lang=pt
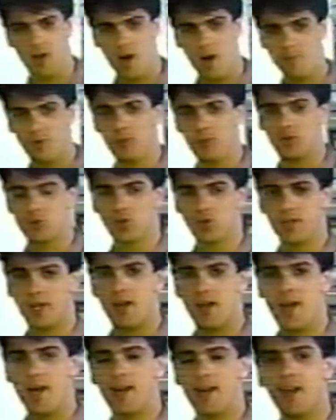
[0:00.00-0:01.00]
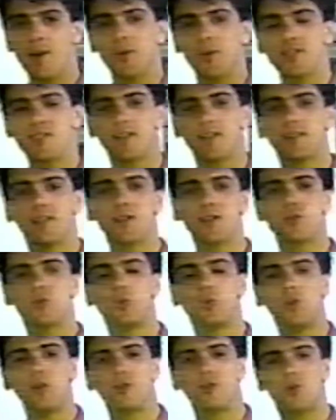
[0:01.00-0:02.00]
A promotora é a representante
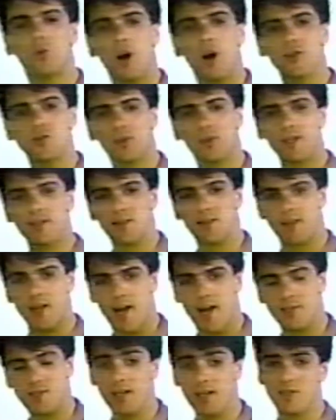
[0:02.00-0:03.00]
do novo código na cidade.